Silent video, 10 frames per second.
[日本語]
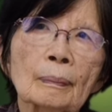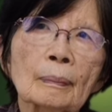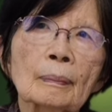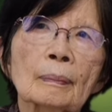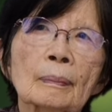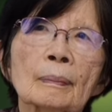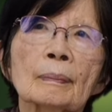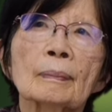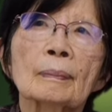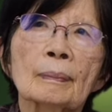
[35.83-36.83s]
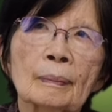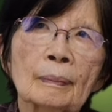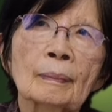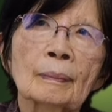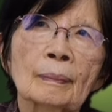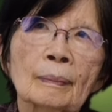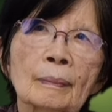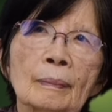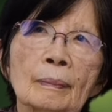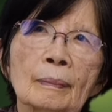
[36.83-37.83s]
というふうにあの
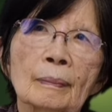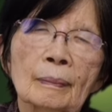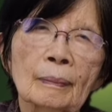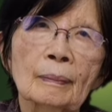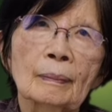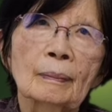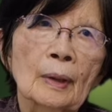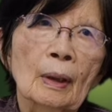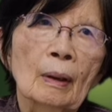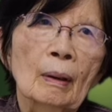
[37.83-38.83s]
感じられますでしょうか